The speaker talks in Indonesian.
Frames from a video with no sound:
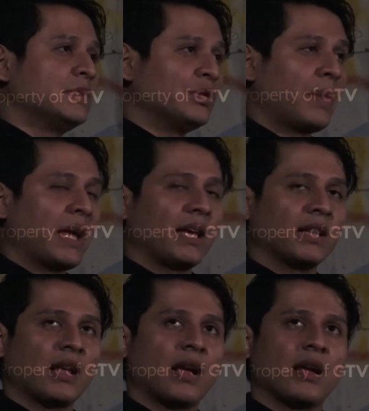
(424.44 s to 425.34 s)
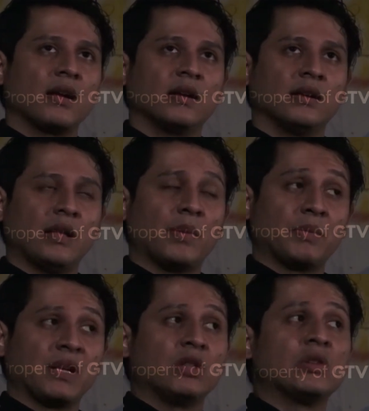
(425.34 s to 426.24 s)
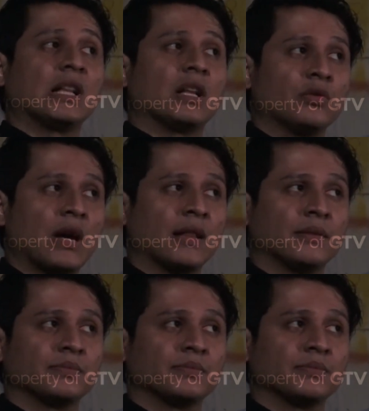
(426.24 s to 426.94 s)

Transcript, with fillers: supaya kita uh, dapat perlindungan dari Tuhan